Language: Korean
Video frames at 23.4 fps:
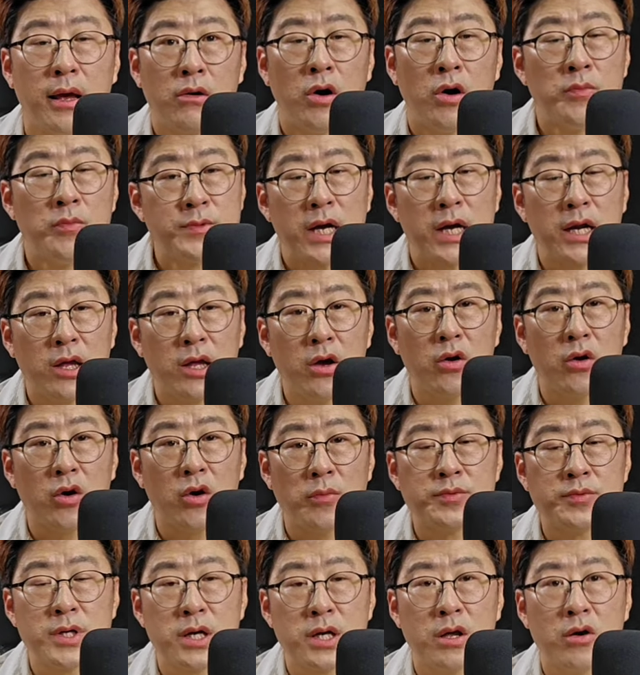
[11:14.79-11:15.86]
검찰 개혁
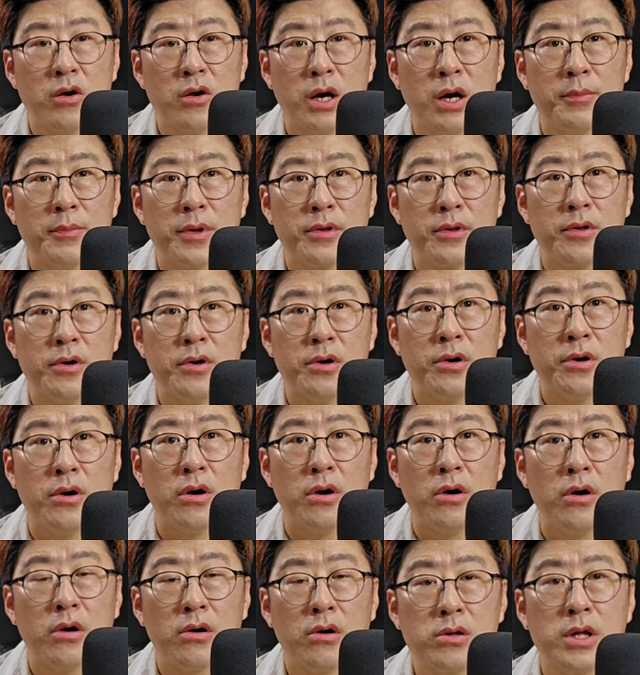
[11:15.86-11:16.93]
검찰 개혁 하면서
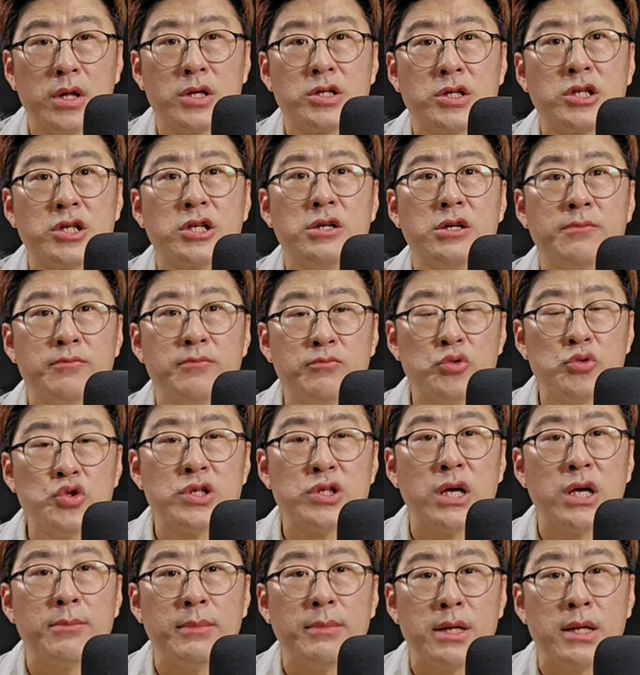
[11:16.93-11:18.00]
근데 지금
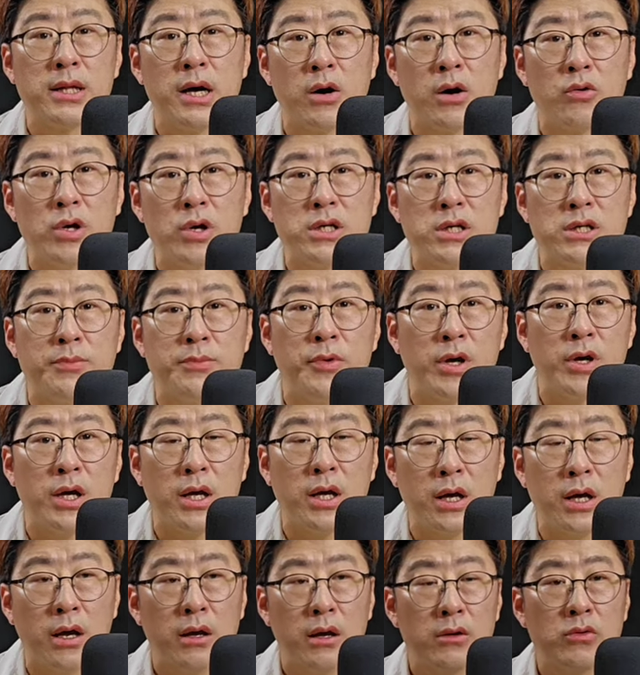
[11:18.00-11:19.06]
문재인 만나갖고 이재명이
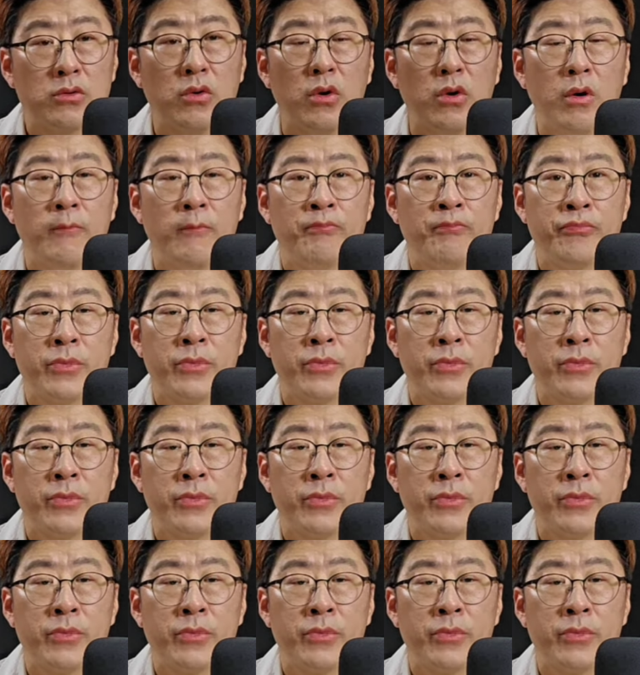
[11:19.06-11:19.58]
또